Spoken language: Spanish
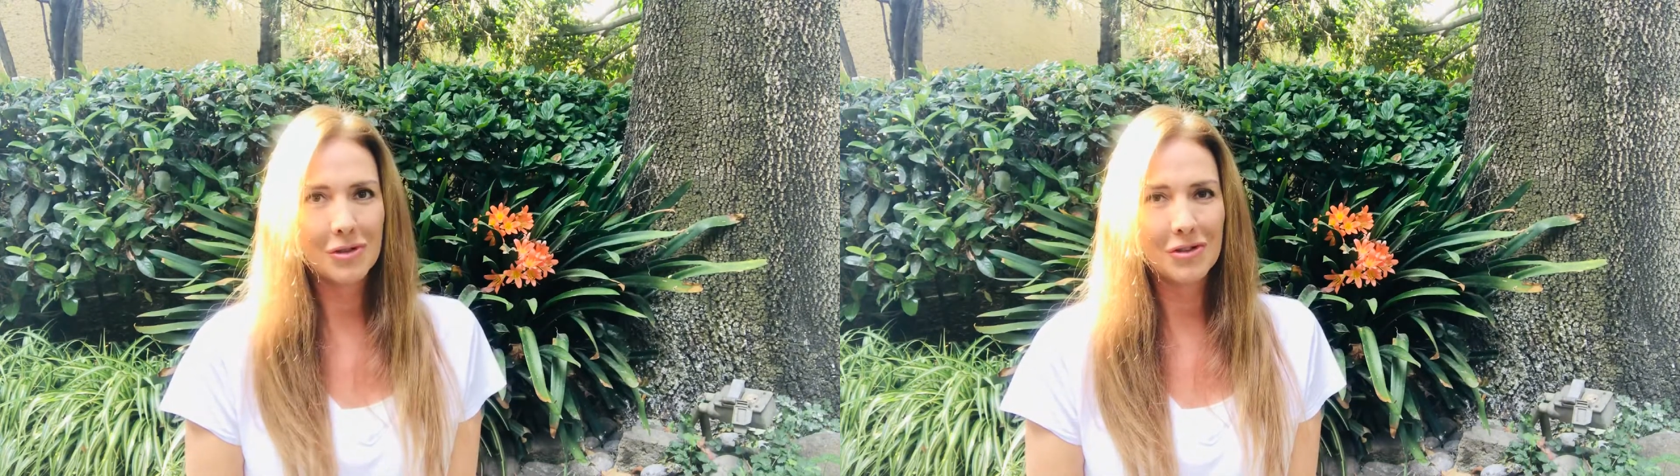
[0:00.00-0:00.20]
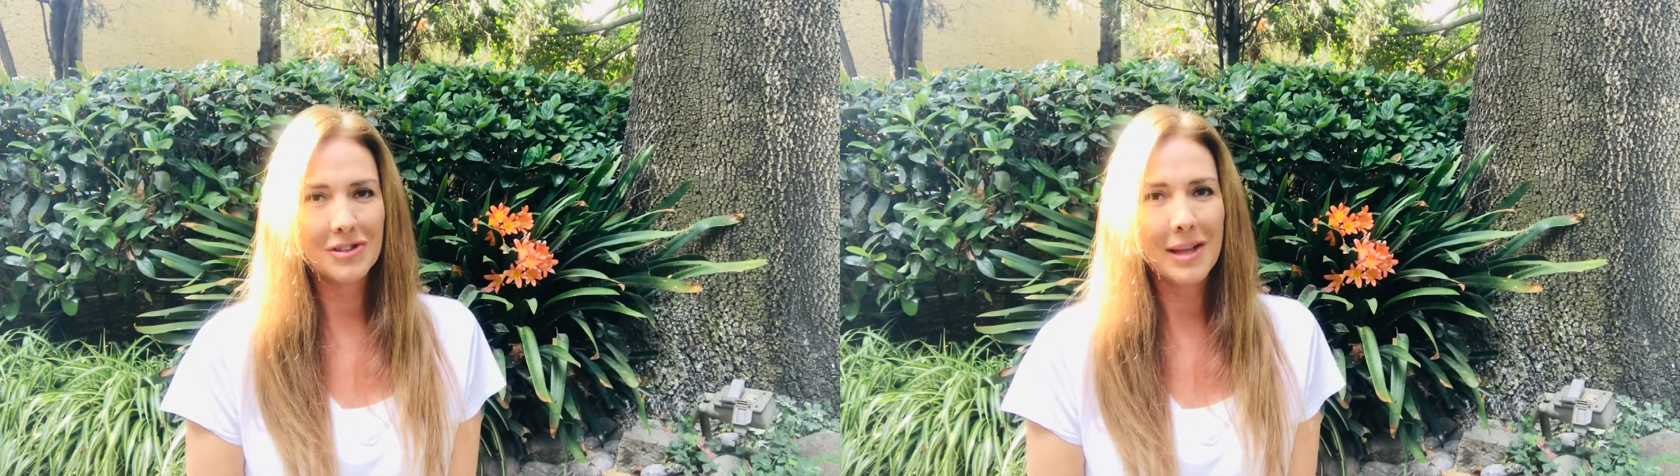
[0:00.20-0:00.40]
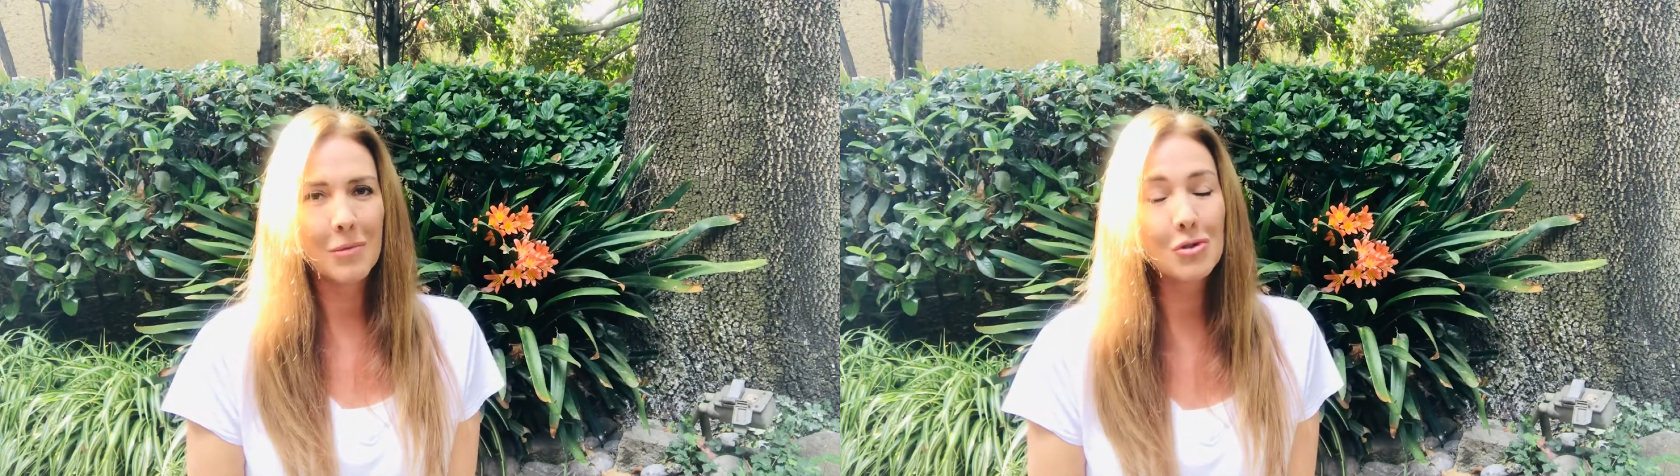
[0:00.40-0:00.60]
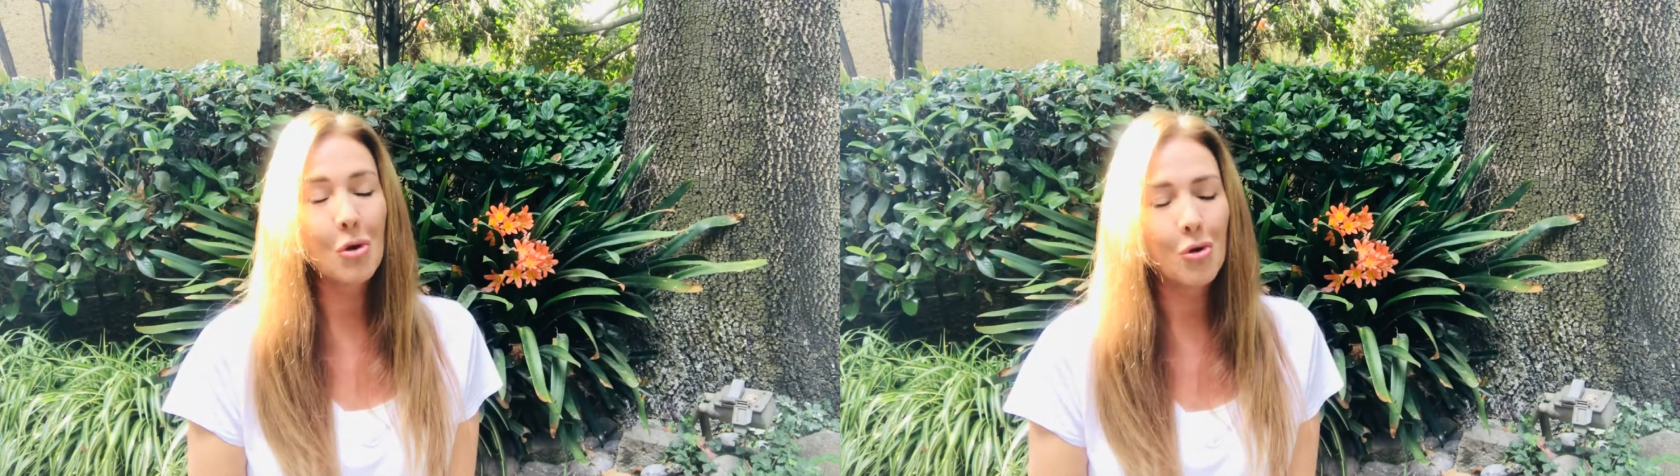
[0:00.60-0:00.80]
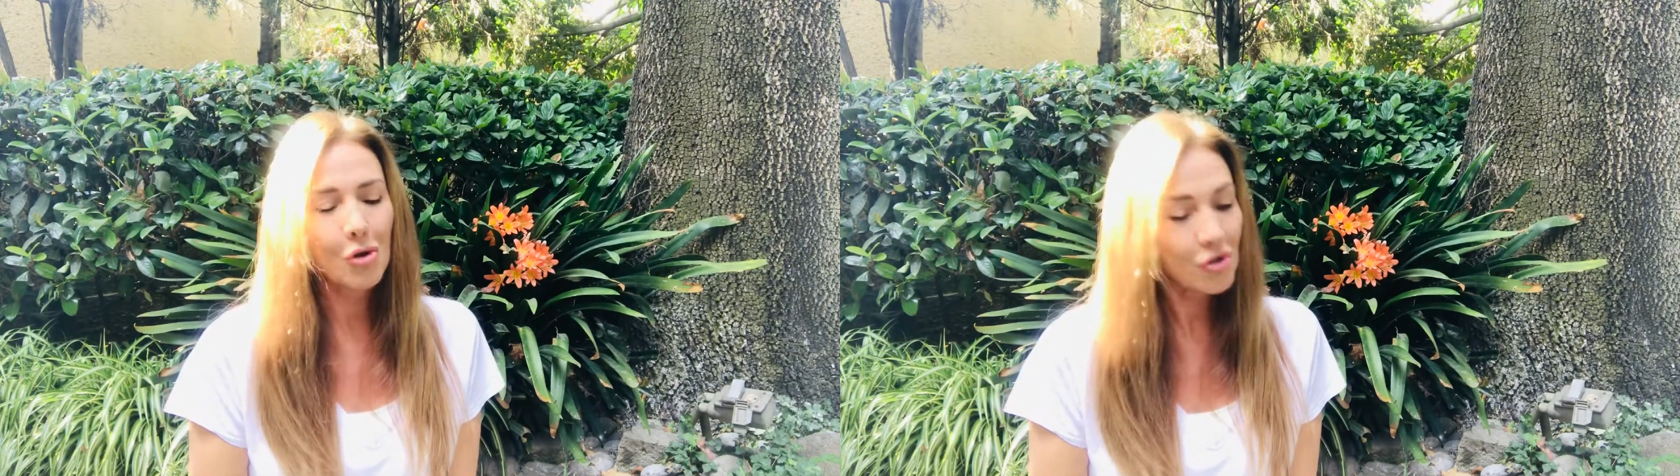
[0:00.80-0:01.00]
nos estamos
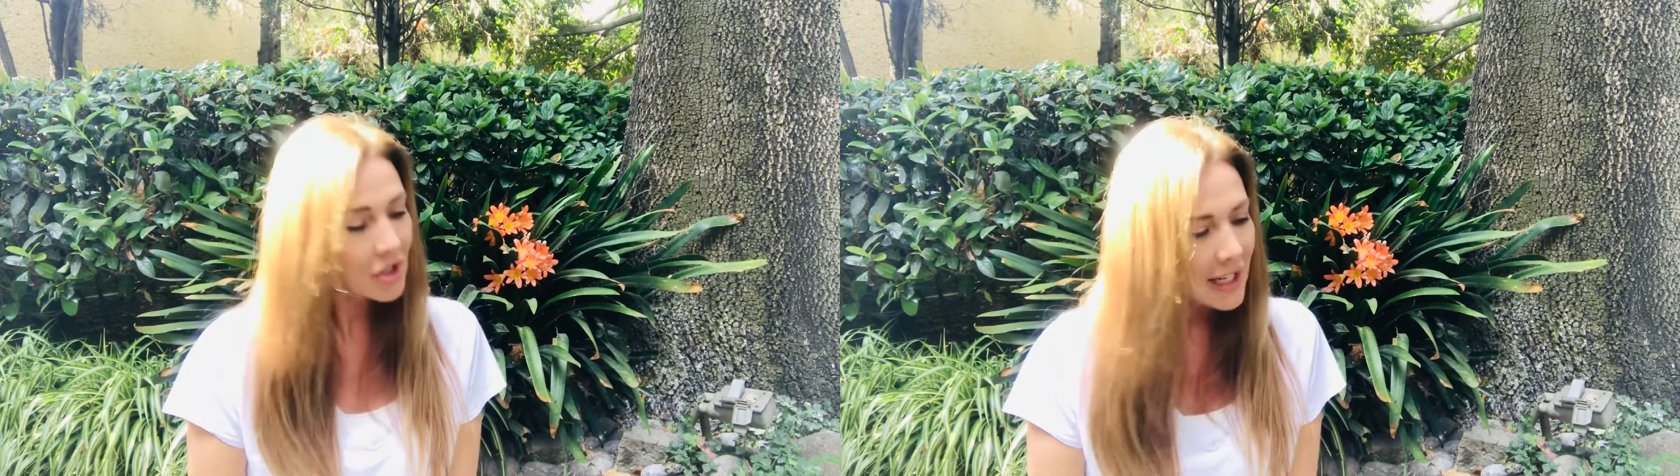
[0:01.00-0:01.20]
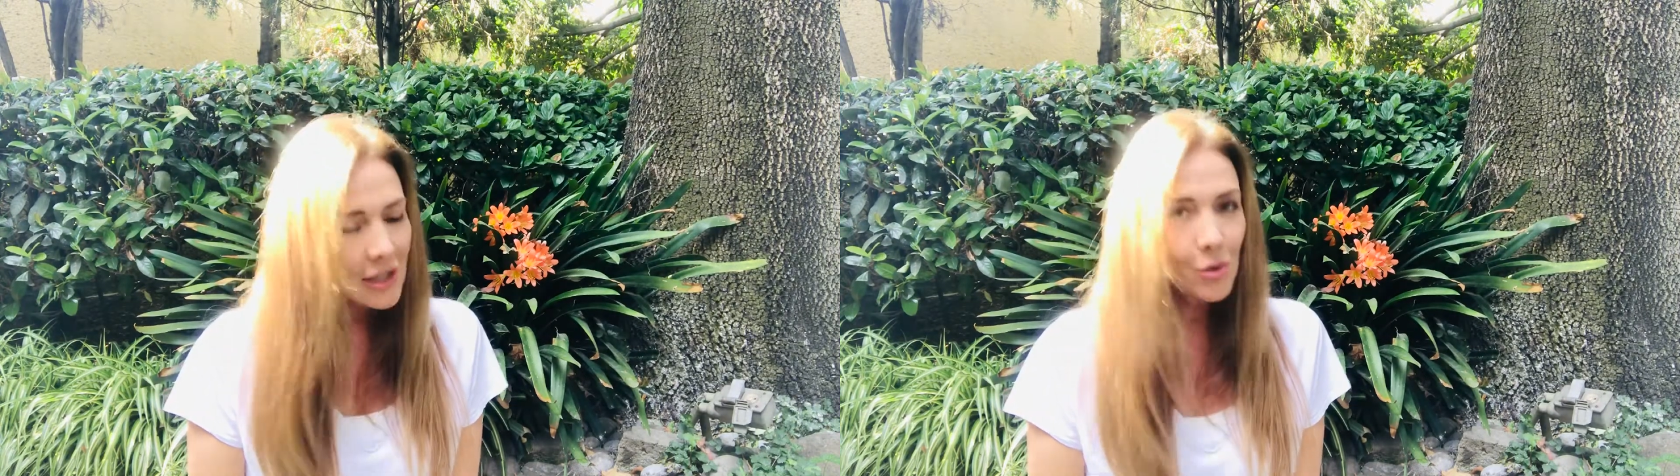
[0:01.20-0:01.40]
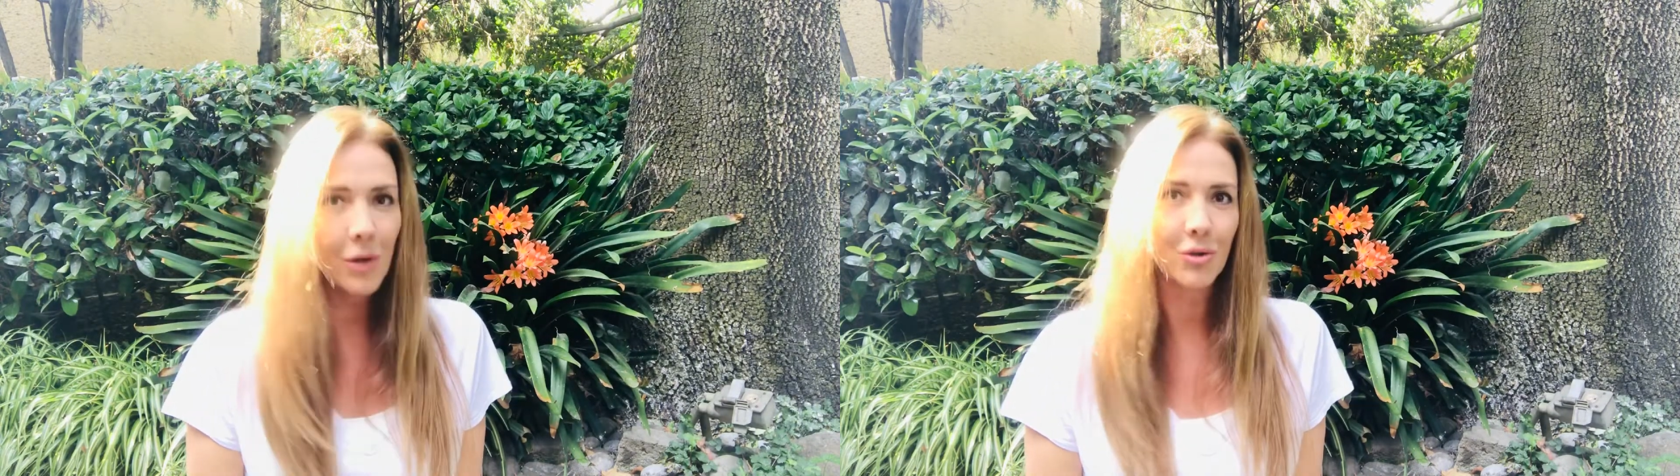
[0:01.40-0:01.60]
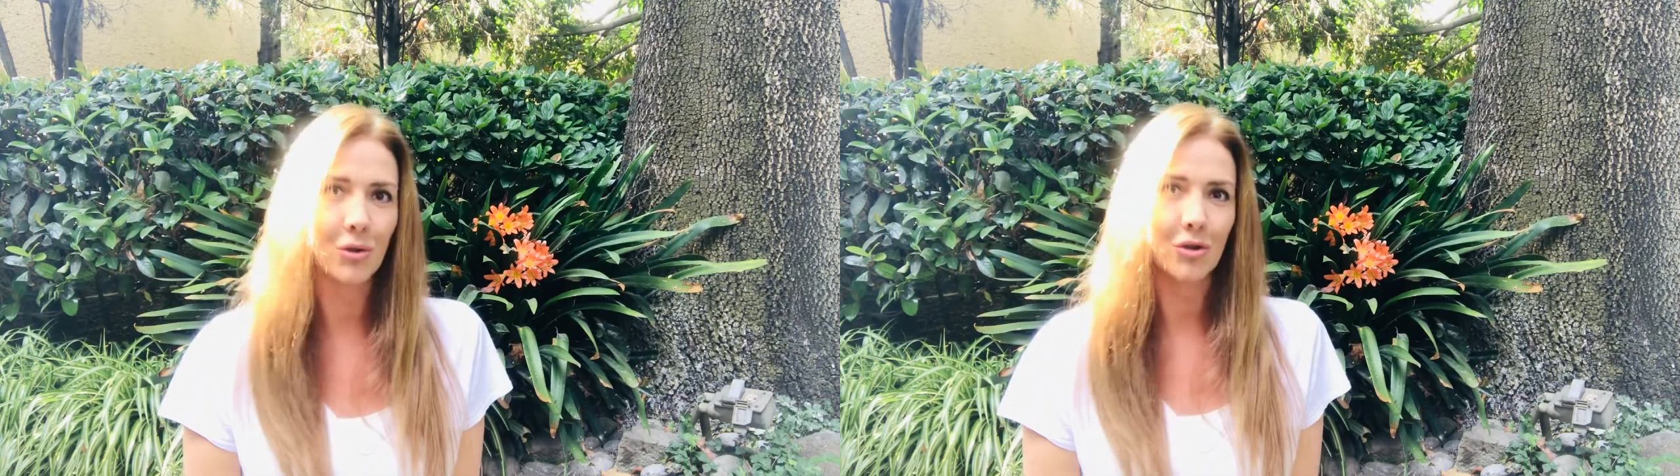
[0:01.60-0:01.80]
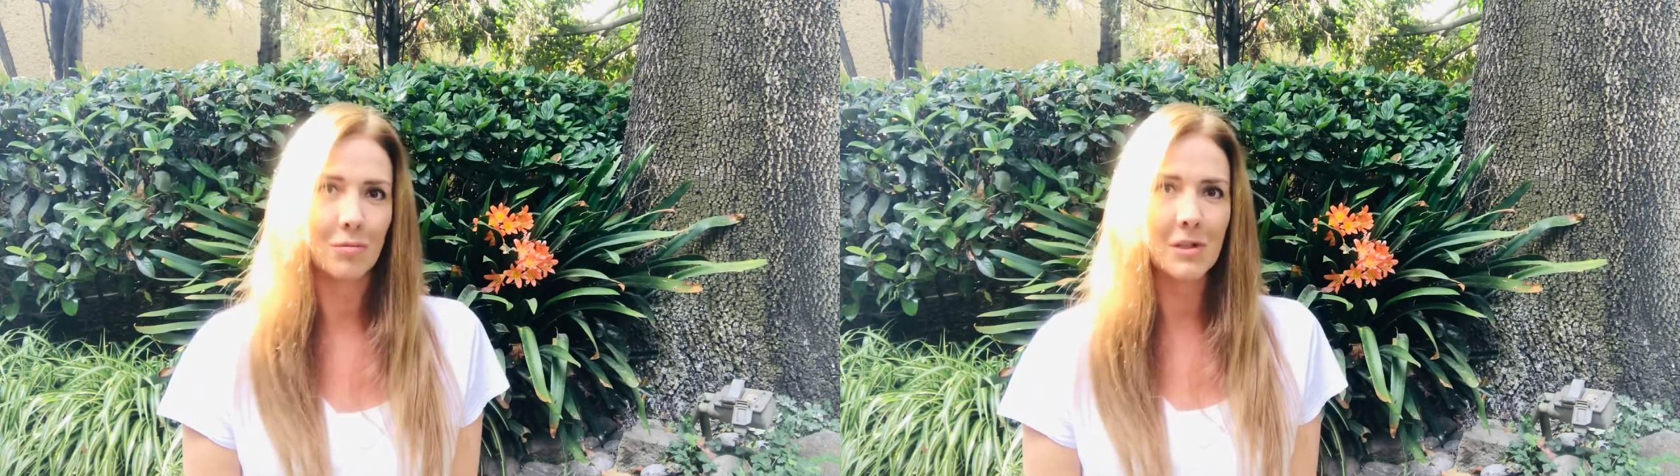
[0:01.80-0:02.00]
conociendo a
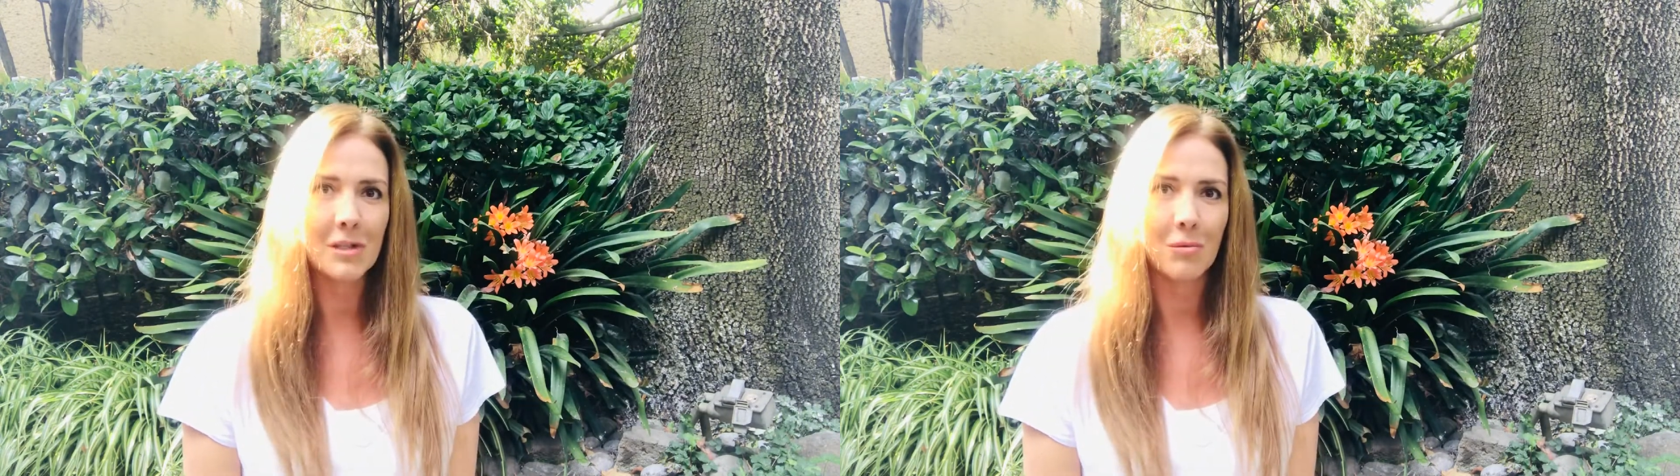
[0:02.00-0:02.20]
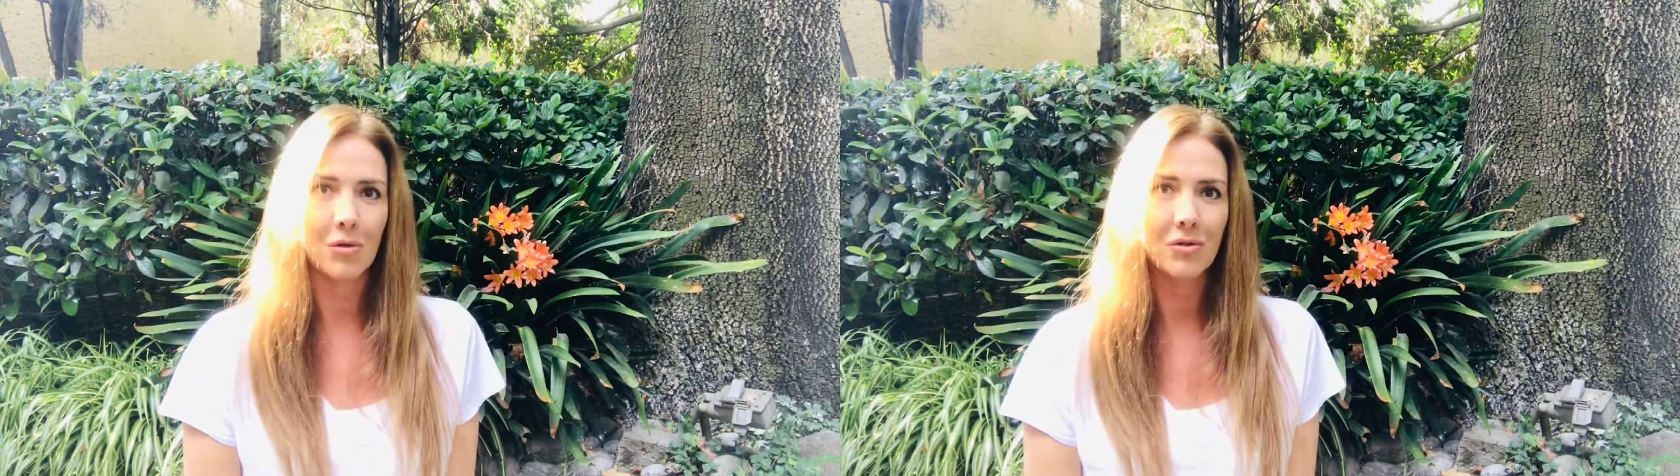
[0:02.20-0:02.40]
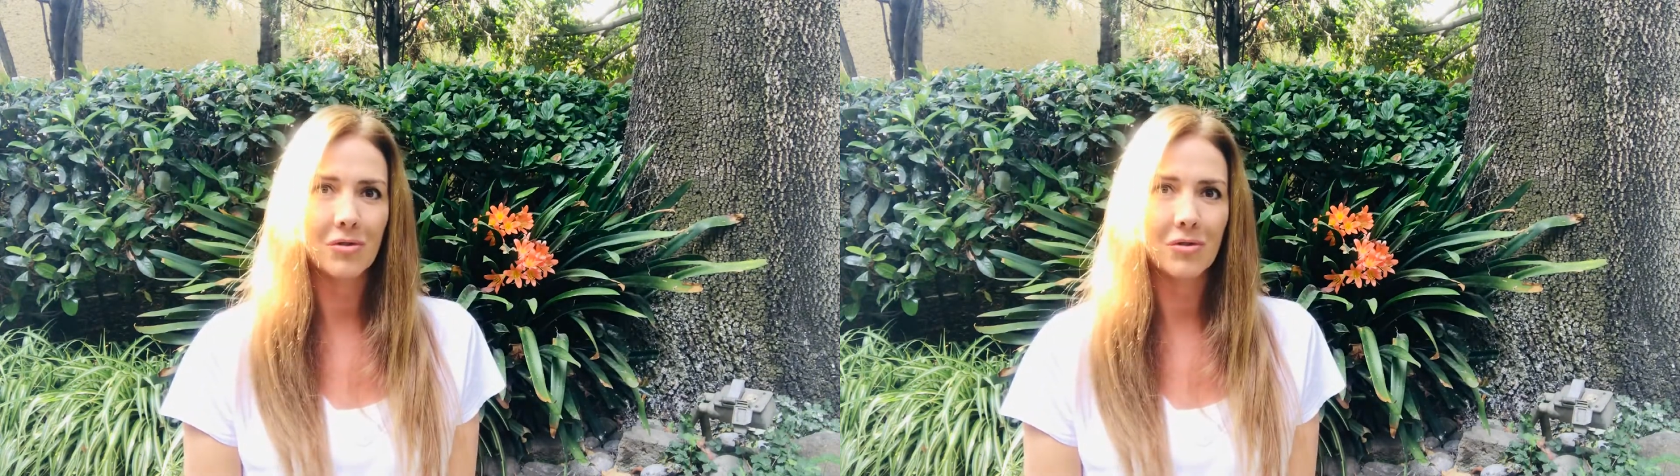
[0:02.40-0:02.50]
nosotros mismos,